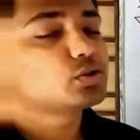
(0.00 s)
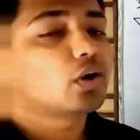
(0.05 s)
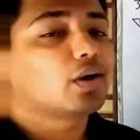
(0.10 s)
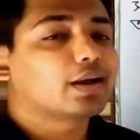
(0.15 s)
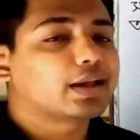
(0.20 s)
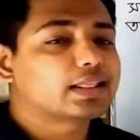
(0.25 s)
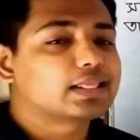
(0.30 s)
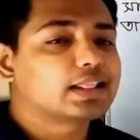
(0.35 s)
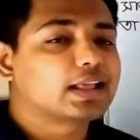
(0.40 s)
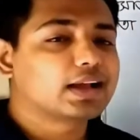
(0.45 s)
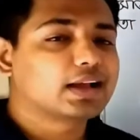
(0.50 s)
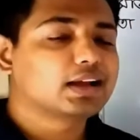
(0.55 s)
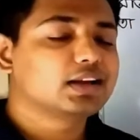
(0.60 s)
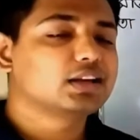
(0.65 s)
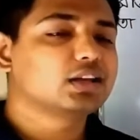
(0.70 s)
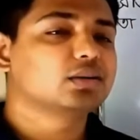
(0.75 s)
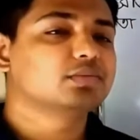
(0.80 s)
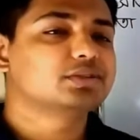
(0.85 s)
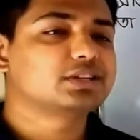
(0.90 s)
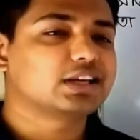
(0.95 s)
সংকেত লেখার
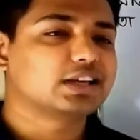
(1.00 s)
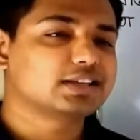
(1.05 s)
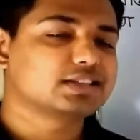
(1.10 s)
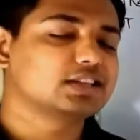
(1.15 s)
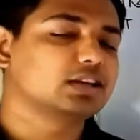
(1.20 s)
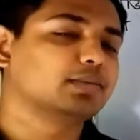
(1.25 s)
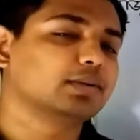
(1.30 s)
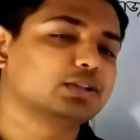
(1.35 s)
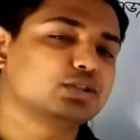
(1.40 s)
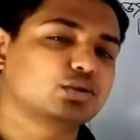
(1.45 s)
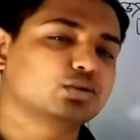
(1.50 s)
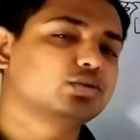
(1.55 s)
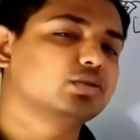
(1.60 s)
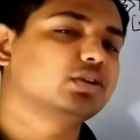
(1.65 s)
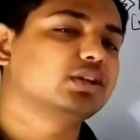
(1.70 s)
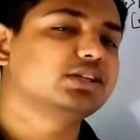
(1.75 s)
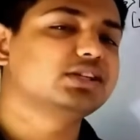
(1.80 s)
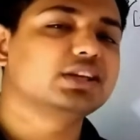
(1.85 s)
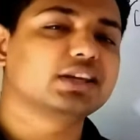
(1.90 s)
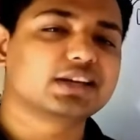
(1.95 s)
নিয়ম শিখেছিল বা
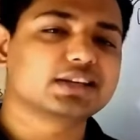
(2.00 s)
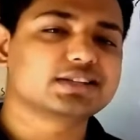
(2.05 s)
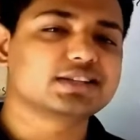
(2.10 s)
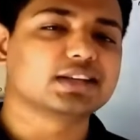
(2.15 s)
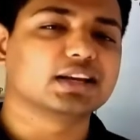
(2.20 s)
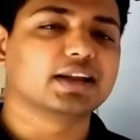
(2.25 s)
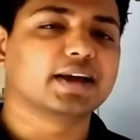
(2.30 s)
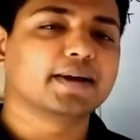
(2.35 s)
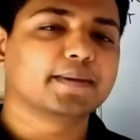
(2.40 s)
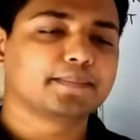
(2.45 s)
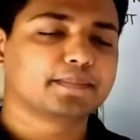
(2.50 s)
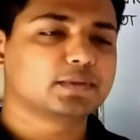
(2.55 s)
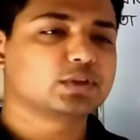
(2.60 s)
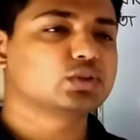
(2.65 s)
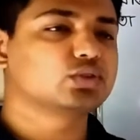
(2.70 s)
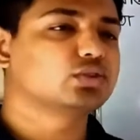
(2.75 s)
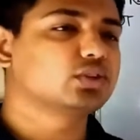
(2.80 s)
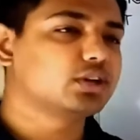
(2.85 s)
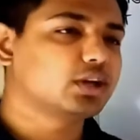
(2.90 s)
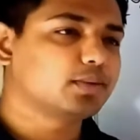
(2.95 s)
যোজনী শিখেছিলা
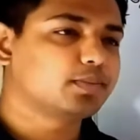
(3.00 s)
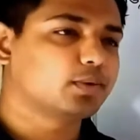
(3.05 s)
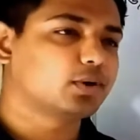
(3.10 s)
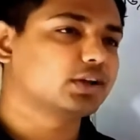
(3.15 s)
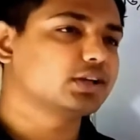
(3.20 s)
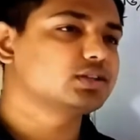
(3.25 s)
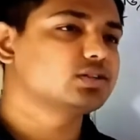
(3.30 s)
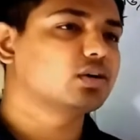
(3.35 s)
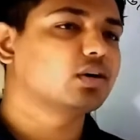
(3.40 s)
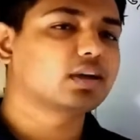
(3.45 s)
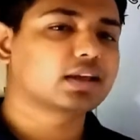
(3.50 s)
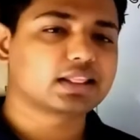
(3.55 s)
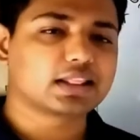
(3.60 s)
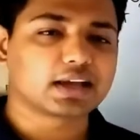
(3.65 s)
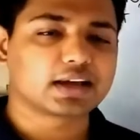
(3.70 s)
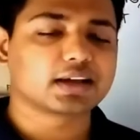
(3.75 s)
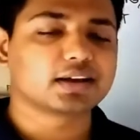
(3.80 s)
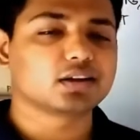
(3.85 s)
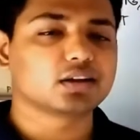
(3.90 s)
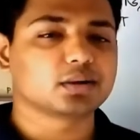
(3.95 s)
যোজনীর পরেই সংকেত
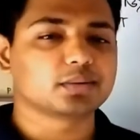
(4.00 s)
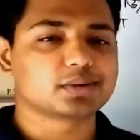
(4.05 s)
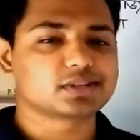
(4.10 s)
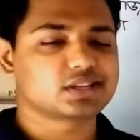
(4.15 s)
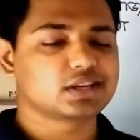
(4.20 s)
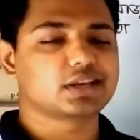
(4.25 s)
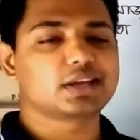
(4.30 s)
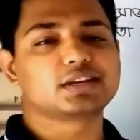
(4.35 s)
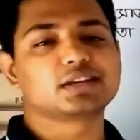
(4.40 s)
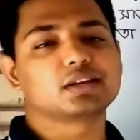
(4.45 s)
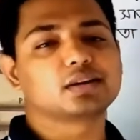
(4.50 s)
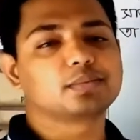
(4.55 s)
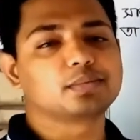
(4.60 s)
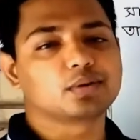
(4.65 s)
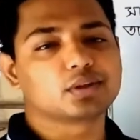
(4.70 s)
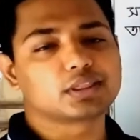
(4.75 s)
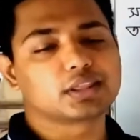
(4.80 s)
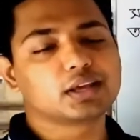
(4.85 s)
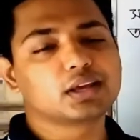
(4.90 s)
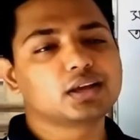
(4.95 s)
লেখার নিয়ম আছে এইটের
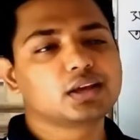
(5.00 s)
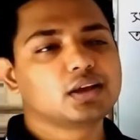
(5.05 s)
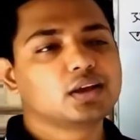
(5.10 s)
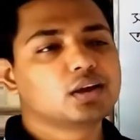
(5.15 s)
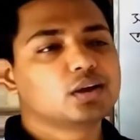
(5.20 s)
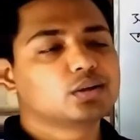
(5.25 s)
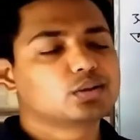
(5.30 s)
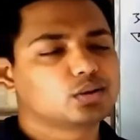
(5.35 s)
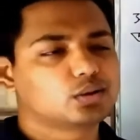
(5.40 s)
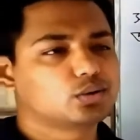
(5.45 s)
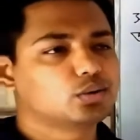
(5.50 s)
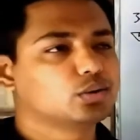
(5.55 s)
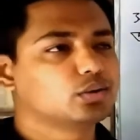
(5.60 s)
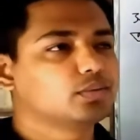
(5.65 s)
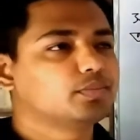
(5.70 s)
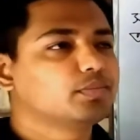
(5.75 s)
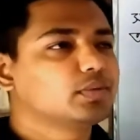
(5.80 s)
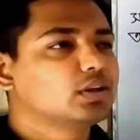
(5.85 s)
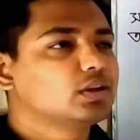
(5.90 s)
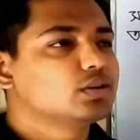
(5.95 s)
বইতে তখন
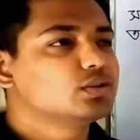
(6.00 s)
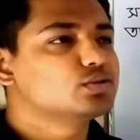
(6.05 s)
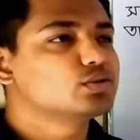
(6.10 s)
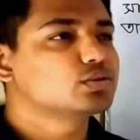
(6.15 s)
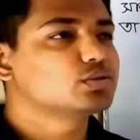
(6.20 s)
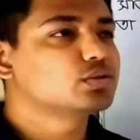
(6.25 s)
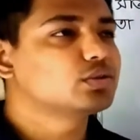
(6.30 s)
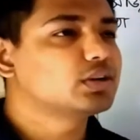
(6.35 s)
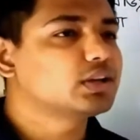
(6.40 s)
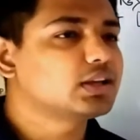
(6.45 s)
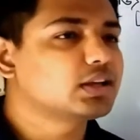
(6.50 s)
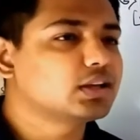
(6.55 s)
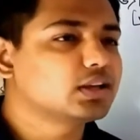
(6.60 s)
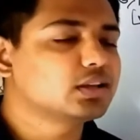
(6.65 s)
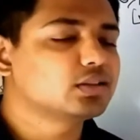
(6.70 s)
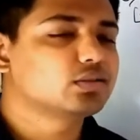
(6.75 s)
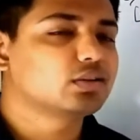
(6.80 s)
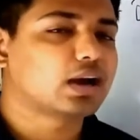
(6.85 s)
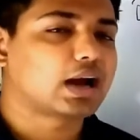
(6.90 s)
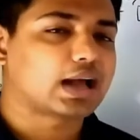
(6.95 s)
যোজনী
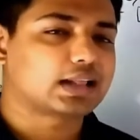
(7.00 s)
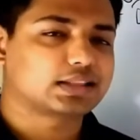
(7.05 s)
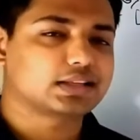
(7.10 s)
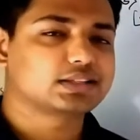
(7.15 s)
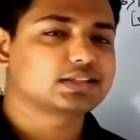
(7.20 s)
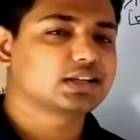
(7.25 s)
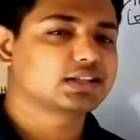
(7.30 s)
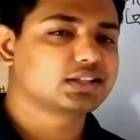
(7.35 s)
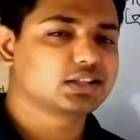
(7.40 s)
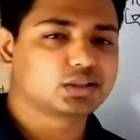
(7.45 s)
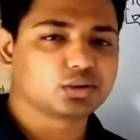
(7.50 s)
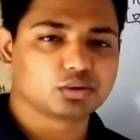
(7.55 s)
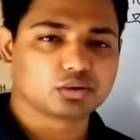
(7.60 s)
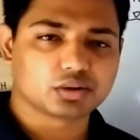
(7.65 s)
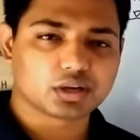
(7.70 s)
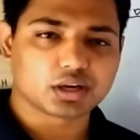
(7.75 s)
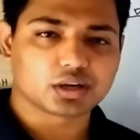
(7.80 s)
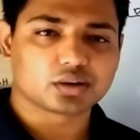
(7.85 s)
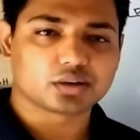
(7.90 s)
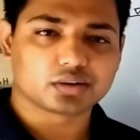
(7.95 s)
কিন্তু হাতের সাথে
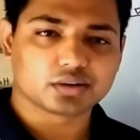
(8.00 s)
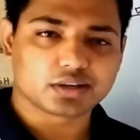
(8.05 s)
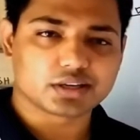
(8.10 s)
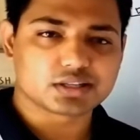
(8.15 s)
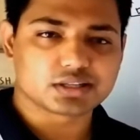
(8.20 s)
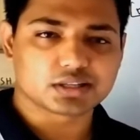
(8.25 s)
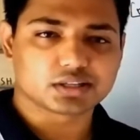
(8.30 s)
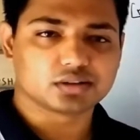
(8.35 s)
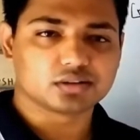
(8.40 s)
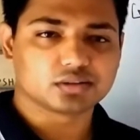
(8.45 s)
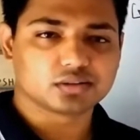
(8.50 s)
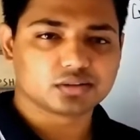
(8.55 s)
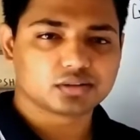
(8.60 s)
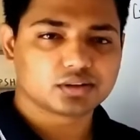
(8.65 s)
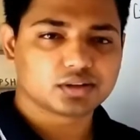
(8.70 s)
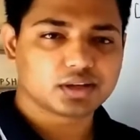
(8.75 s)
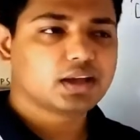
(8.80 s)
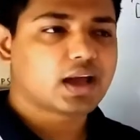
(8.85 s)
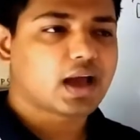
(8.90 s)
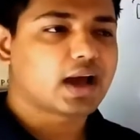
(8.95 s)
তুলনা করা হয়েছিল
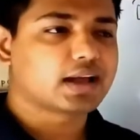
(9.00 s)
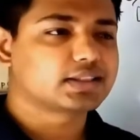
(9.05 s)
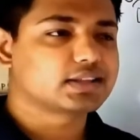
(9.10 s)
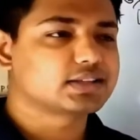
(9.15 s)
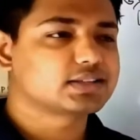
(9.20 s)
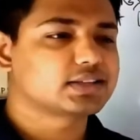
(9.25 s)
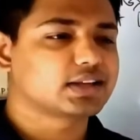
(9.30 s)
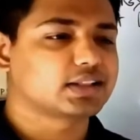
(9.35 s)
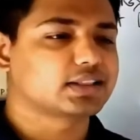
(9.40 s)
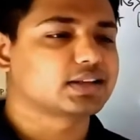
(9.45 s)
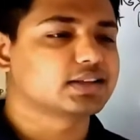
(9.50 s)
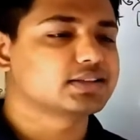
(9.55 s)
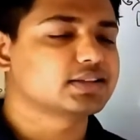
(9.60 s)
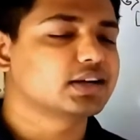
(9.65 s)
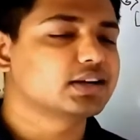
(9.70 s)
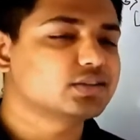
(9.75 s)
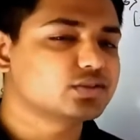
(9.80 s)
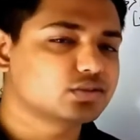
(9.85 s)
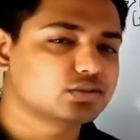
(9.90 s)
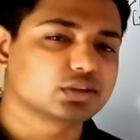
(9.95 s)
হাতের সাথে
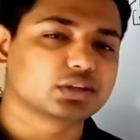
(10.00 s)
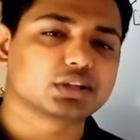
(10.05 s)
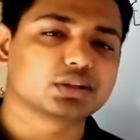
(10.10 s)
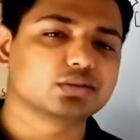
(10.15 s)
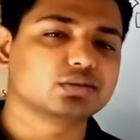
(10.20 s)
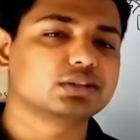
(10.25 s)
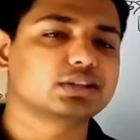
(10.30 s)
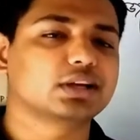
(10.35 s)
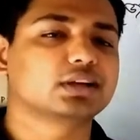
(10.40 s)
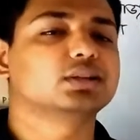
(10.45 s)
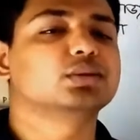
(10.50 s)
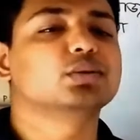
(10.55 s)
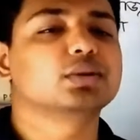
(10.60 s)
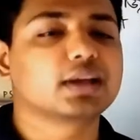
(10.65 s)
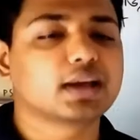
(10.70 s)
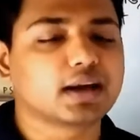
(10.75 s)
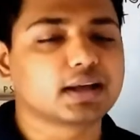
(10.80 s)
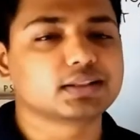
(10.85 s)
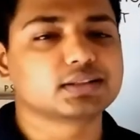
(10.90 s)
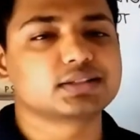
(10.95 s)
যার যোজনী দুই তার দুই
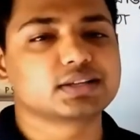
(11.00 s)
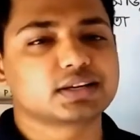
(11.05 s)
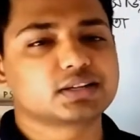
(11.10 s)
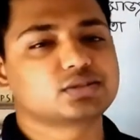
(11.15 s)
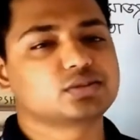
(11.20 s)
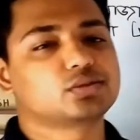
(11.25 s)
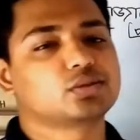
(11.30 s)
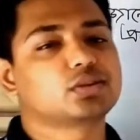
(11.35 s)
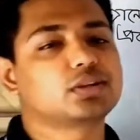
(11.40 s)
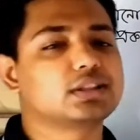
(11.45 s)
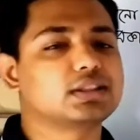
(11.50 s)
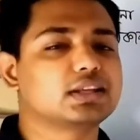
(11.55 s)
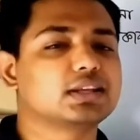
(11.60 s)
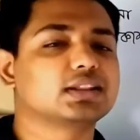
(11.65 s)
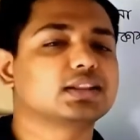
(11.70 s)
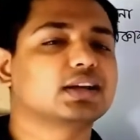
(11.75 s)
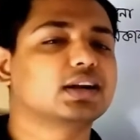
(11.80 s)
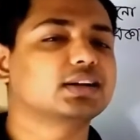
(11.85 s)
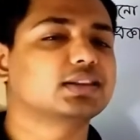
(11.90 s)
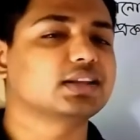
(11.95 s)
হাত যার যোজনী
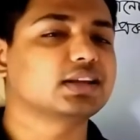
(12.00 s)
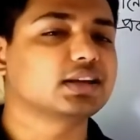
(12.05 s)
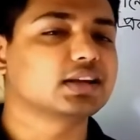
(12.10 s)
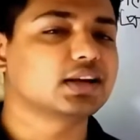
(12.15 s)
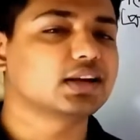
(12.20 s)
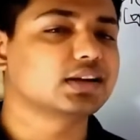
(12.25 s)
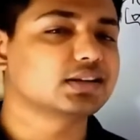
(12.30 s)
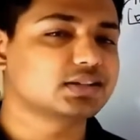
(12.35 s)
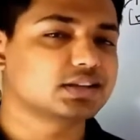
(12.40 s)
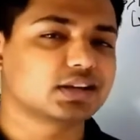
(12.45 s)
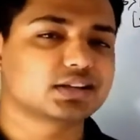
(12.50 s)
তিন তার তিন হাত